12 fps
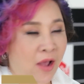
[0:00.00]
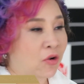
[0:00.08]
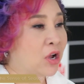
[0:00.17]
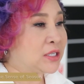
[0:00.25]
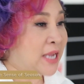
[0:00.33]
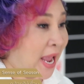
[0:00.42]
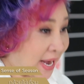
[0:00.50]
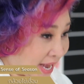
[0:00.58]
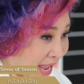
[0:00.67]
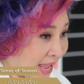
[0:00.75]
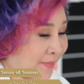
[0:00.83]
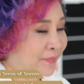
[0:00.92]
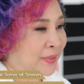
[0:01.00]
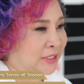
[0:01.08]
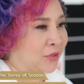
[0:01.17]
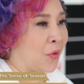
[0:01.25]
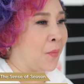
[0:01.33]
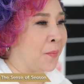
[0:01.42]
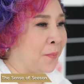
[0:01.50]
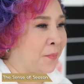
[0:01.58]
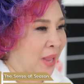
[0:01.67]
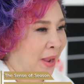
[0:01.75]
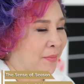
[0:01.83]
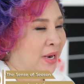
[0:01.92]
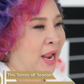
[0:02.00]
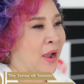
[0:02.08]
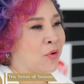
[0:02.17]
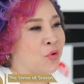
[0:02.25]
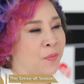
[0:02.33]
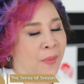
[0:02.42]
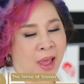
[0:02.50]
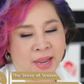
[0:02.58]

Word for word: แล้วก็แช่น้ำผสมน้ำมะนาวลงไป